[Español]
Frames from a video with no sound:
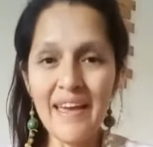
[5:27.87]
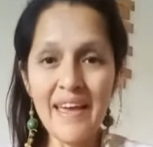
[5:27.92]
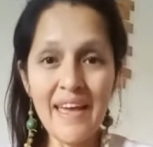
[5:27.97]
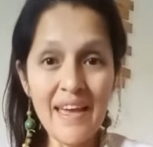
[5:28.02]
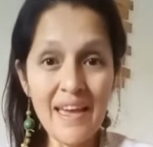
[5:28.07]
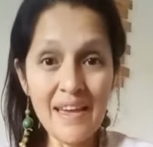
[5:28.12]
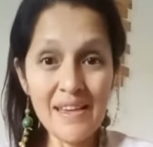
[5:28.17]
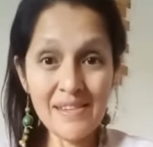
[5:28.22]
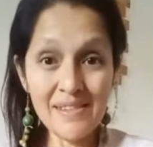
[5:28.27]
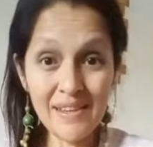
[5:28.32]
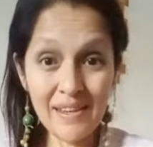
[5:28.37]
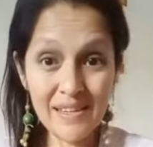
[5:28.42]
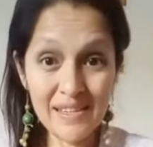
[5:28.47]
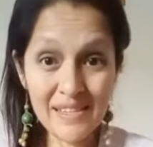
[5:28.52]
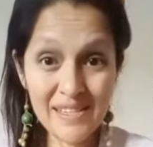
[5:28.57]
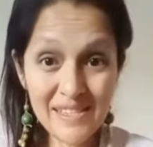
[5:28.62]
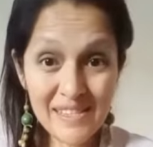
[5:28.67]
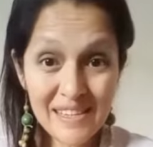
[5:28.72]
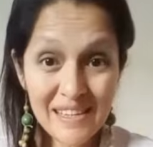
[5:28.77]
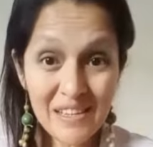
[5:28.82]
eh, San
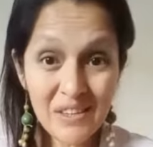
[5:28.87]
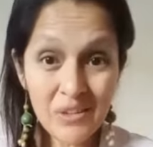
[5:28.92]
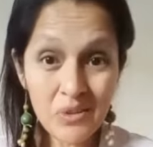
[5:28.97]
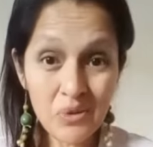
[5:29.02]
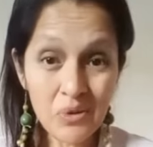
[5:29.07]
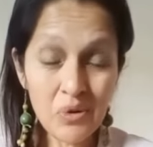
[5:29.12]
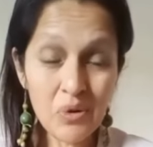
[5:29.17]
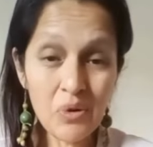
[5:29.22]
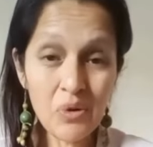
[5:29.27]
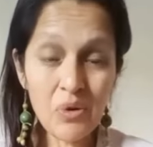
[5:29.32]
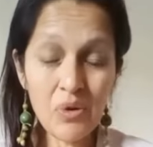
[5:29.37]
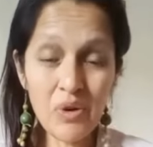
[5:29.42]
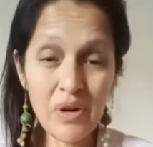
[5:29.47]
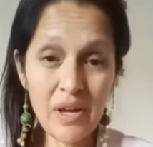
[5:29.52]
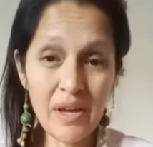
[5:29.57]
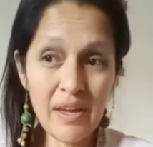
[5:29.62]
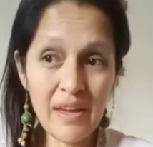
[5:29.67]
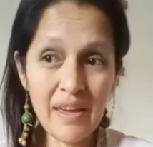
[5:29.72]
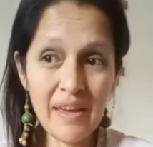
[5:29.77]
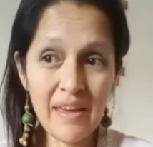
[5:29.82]
Isidro,
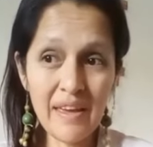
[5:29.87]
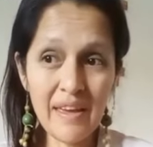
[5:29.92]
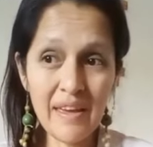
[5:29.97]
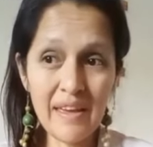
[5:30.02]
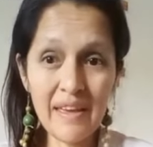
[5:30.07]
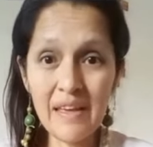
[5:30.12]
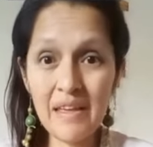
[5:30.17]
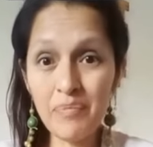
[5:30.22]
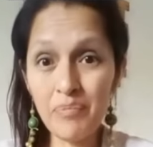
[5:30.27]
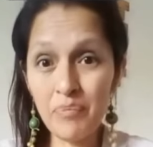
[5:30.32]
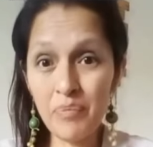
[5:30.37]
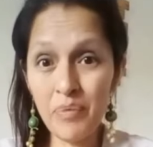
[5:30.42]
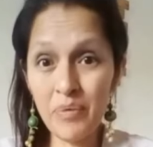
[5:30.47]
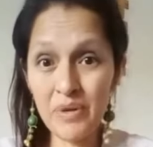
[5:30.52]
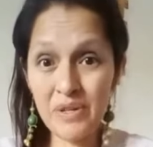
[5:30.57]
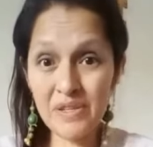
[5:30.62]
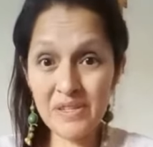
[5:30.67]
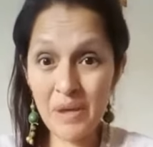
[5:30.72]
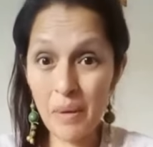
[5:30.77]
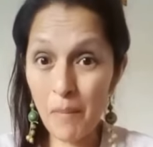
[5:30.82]
eh,
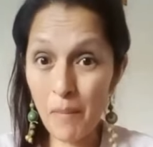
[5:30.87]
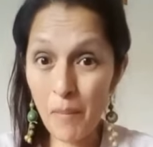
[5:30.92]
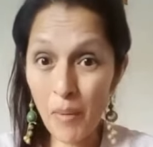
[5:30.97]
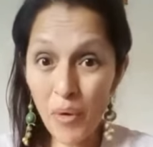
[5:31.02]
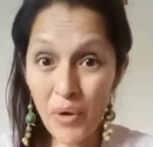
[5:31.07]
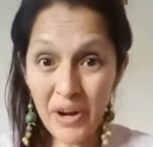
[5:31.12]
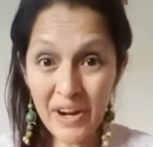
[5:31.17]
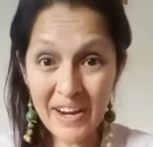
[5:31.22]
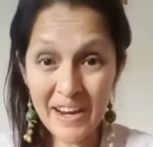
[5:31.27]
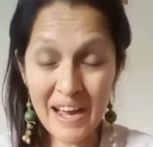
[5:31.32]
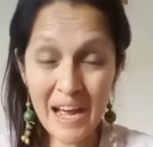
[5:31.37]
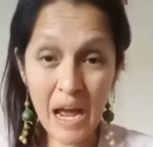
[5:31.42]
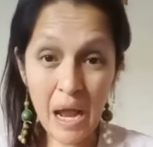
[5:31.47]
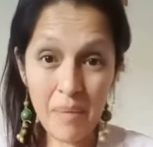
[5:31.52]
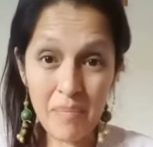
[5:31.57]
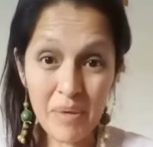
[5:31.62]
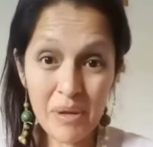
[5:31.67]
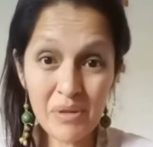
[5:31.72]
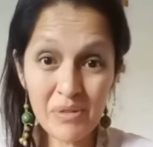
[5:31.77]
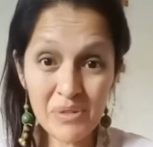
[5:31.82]
por San Borja,
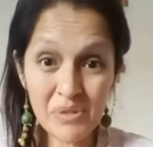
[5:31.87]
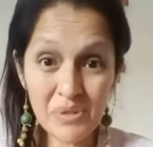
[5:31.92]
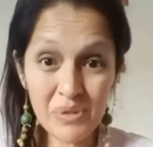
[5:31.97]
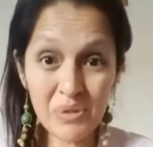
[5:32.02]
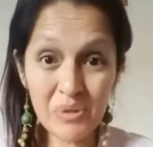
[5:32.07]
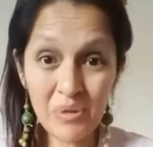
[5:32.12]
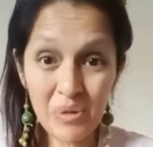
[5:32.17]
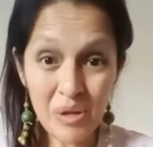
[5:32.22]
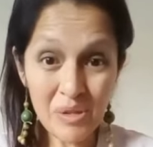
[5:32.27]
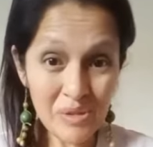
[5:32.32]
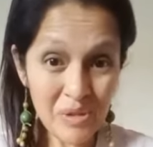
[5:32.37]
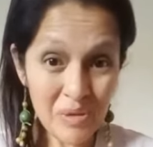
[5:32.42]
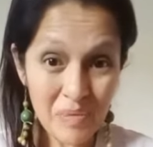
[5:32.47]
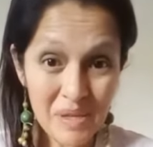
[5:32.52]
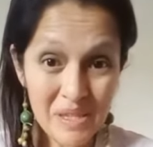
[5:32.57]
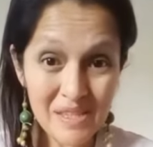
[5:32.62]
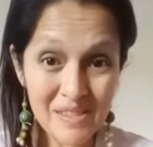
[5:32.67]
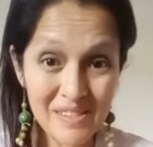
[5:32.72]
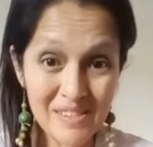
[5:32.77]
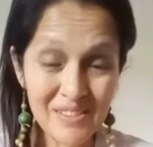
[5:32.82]
al menos yo no los he
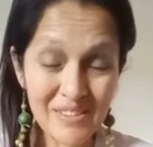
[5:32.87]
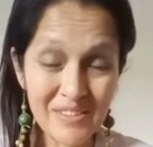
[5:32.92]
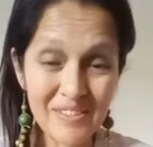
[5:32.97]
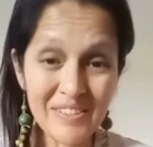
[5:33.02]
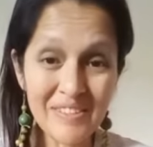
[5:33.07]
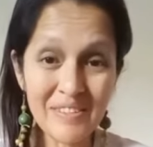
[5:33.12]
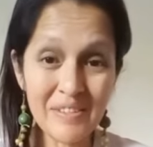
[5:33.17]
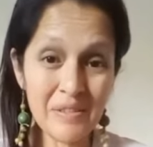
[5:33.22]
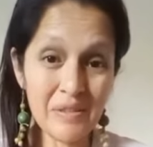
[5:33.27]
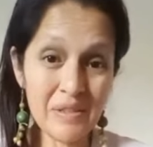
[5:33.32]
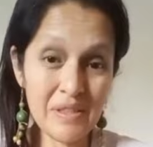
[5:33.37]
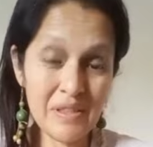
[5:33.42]
visto.